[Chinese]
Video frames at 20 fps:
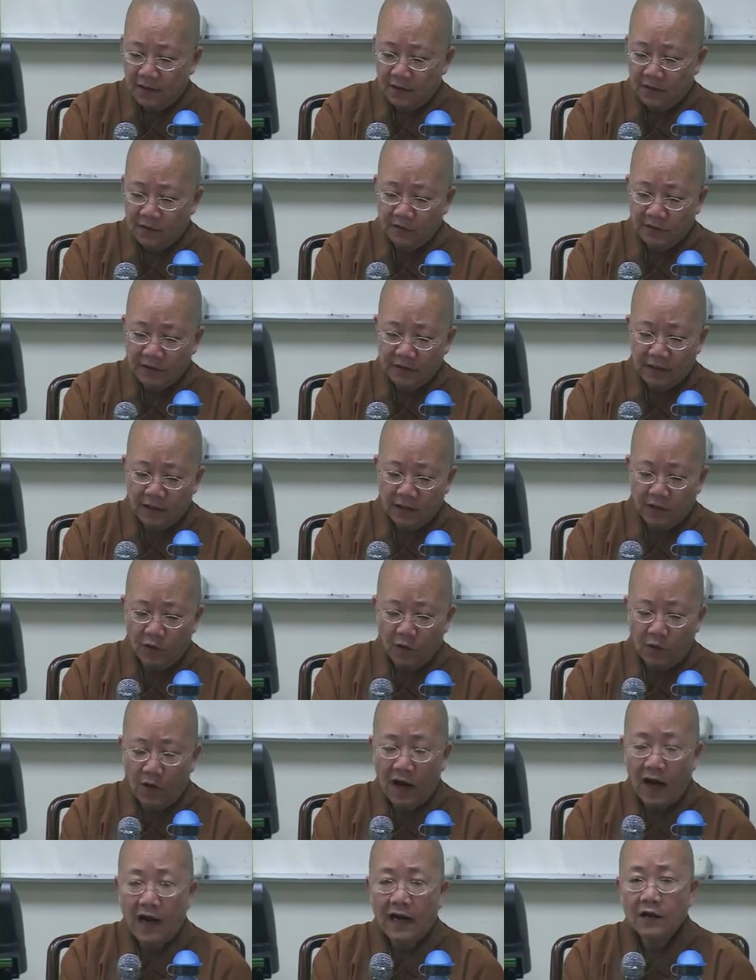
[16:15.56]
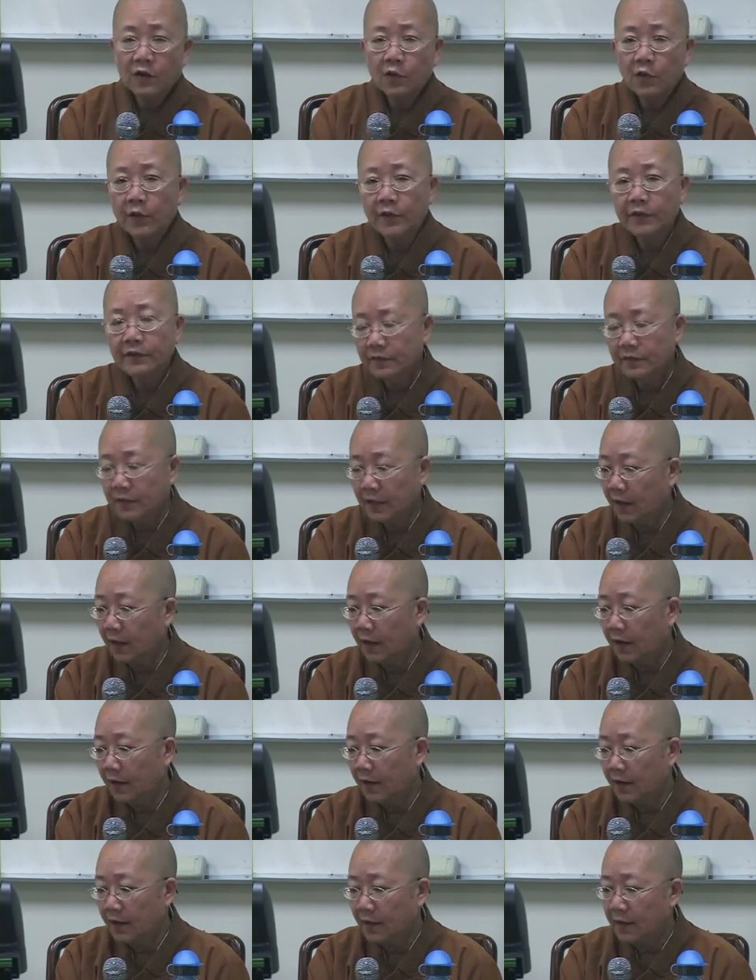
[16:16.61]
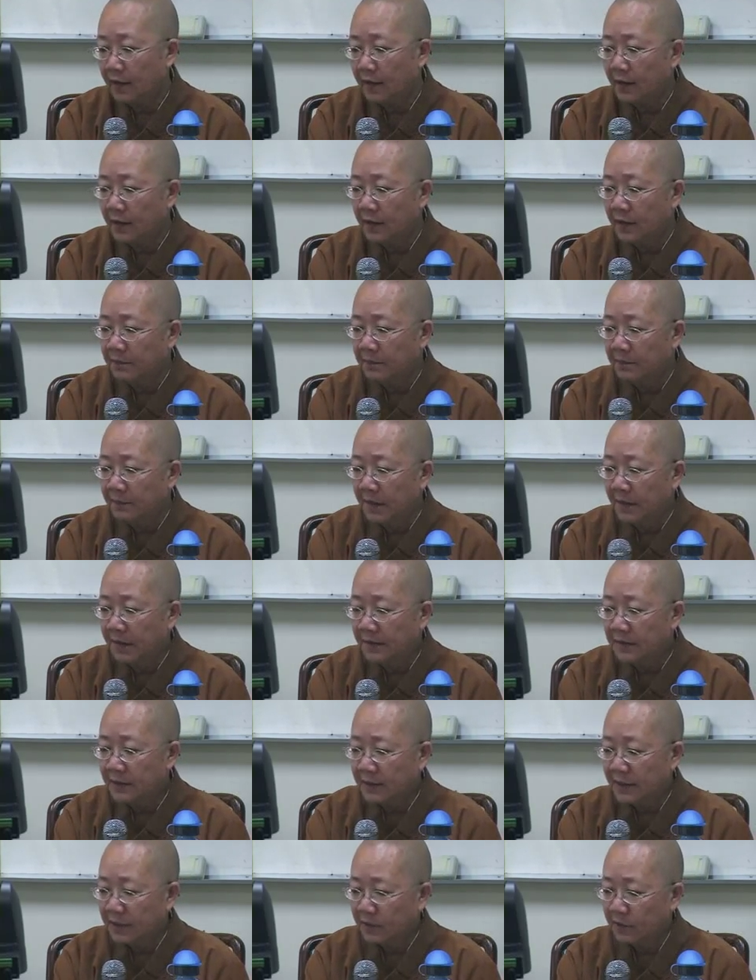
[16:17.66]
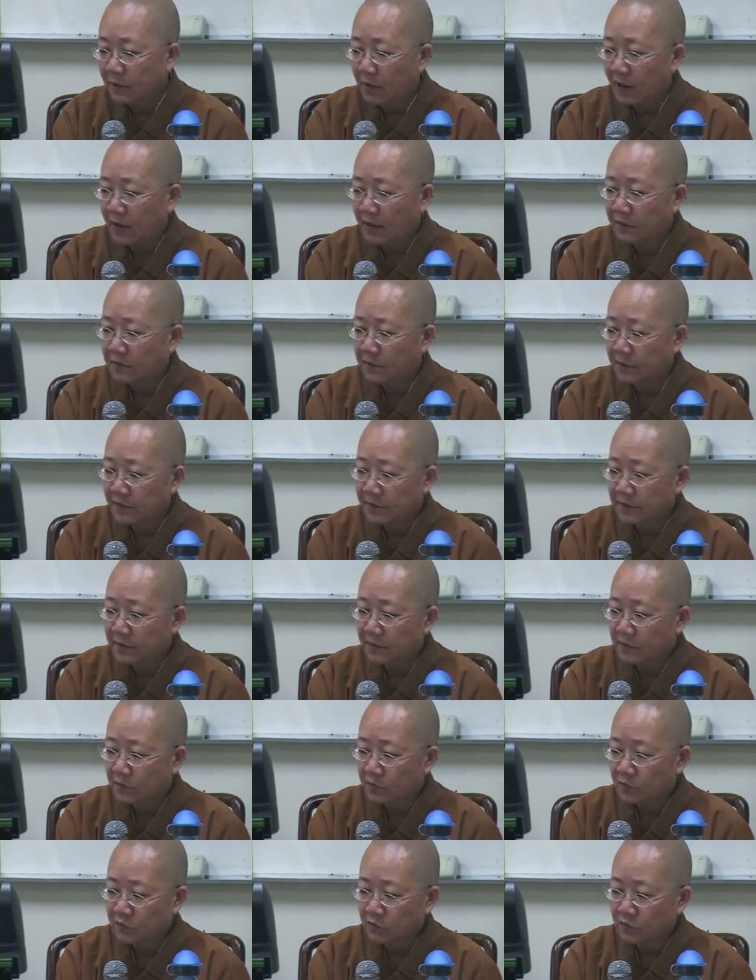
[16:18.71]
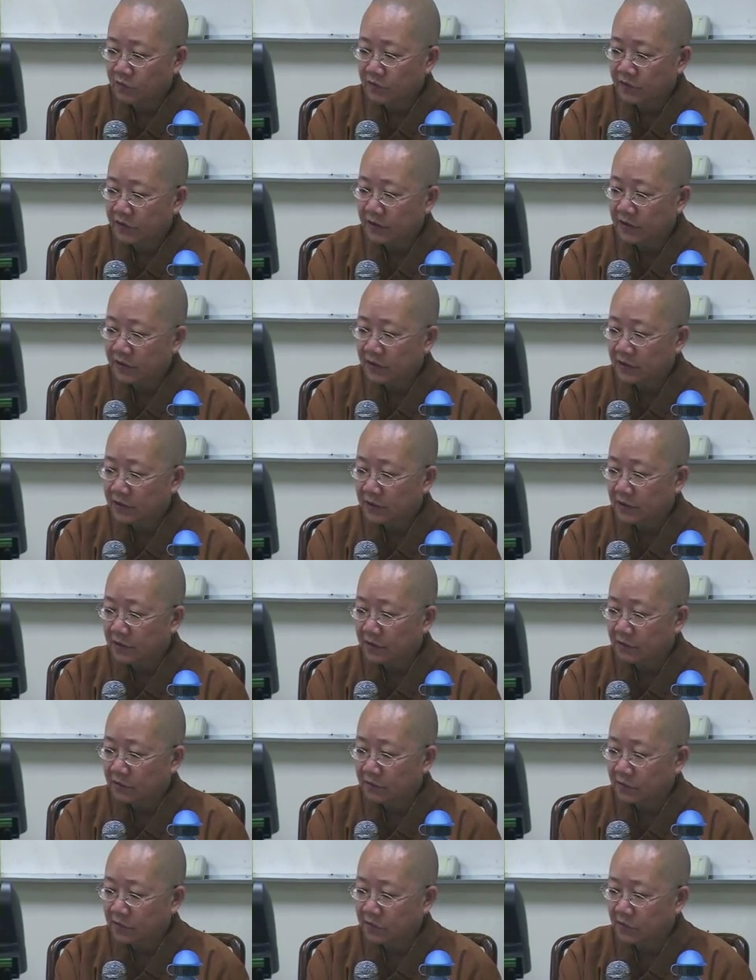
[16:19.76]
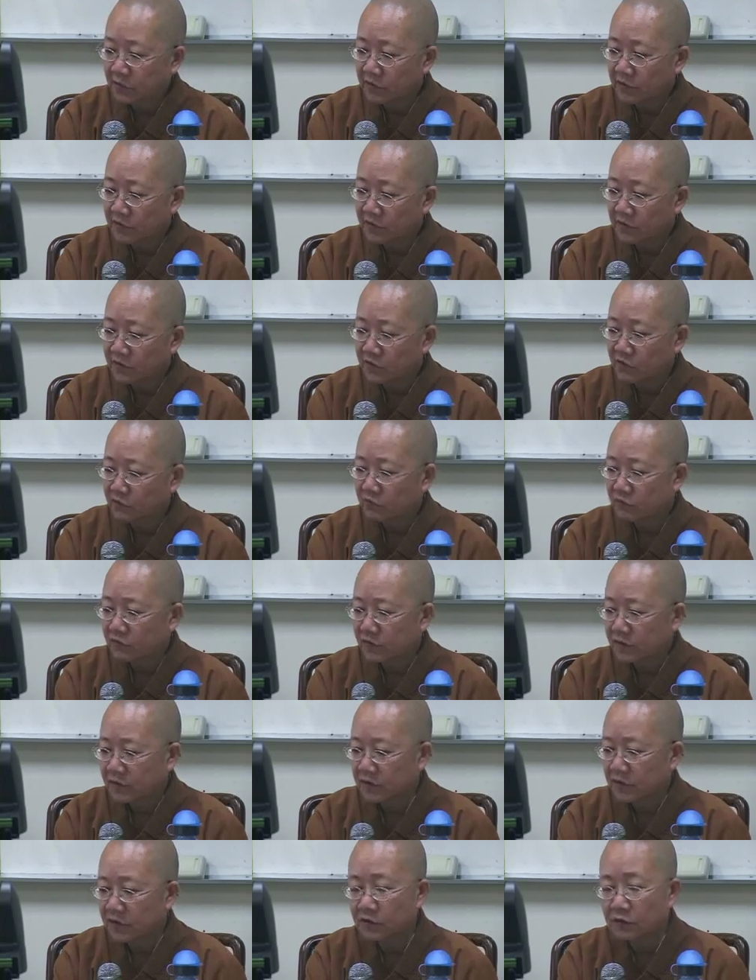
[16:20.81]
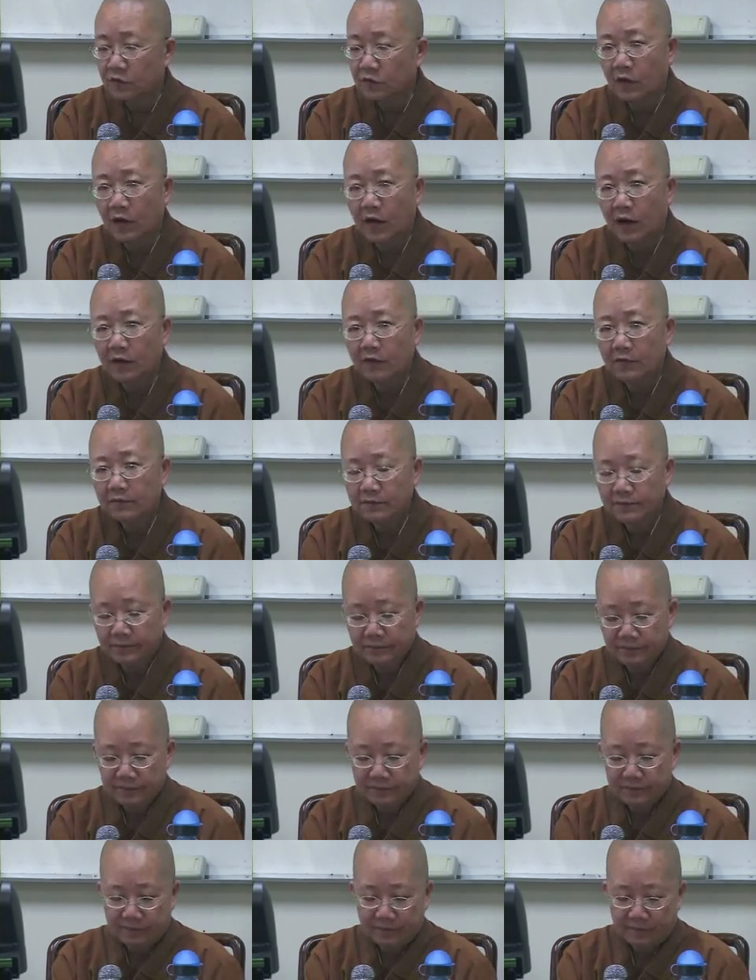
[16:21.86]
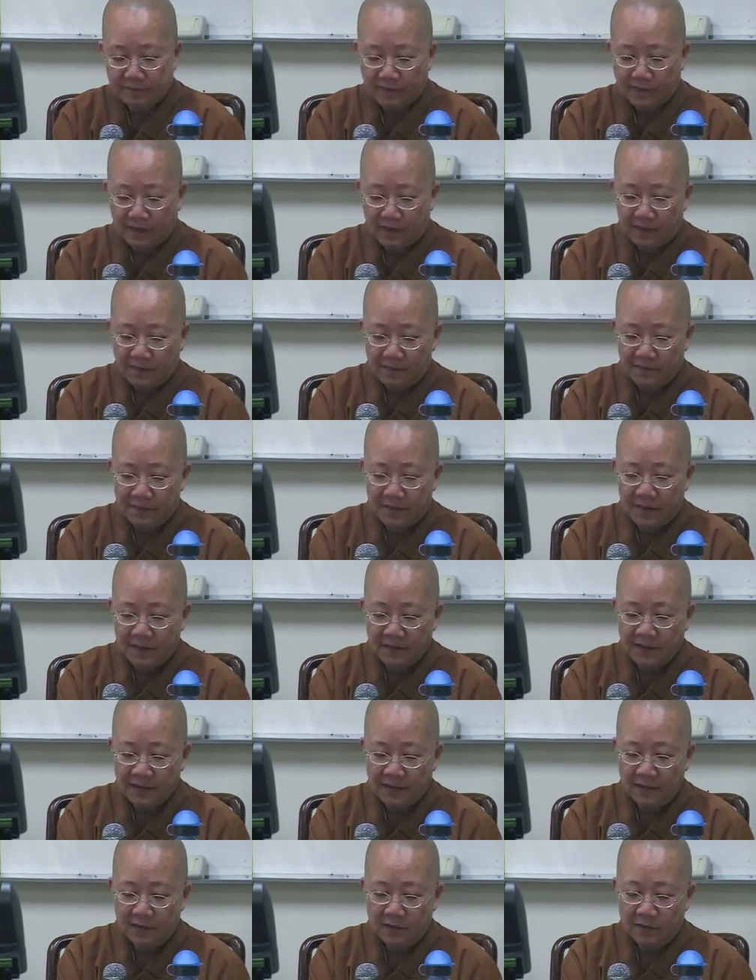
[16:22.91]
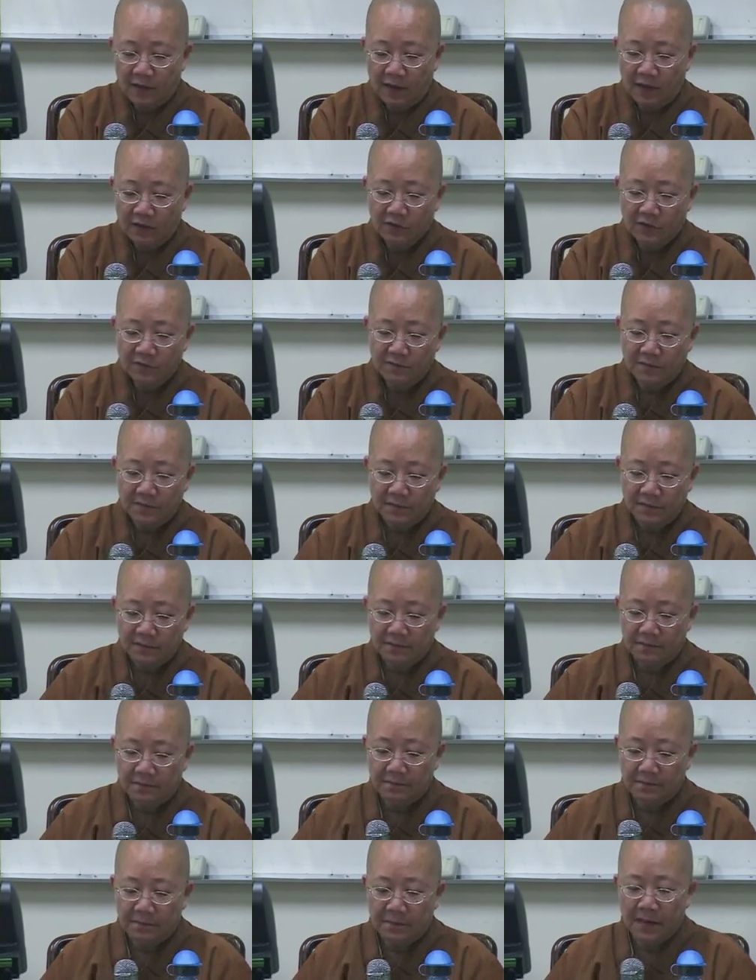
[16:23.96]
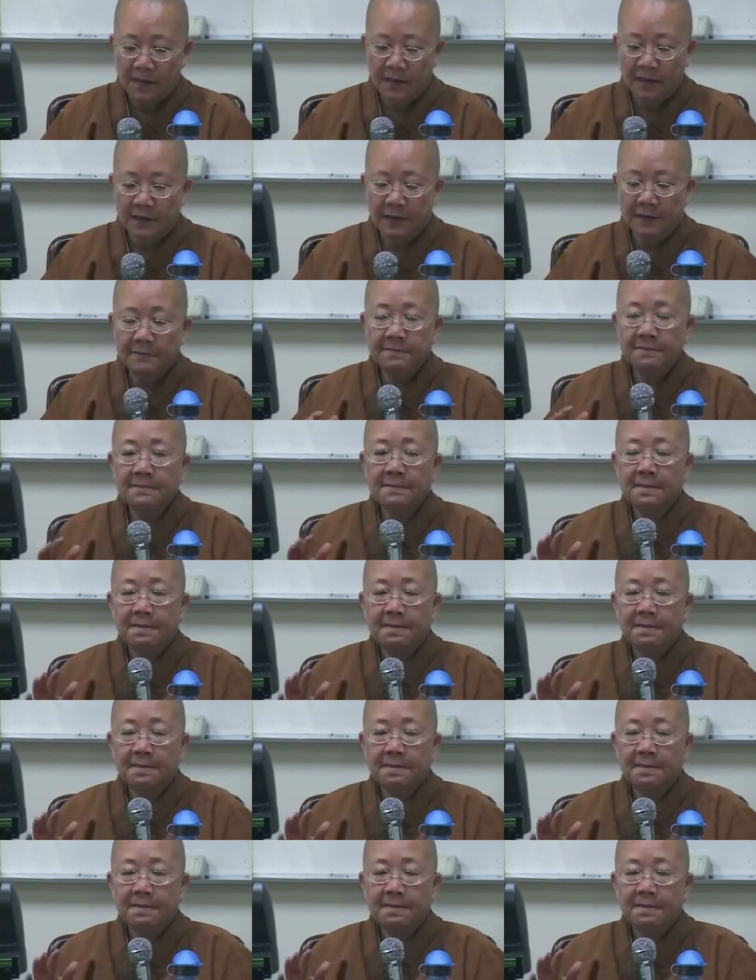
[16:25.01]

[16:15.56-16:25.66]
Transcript: 用一个黄昏啊。门掩黄昏，无计留春住，写得多好！门掩黄昏，门，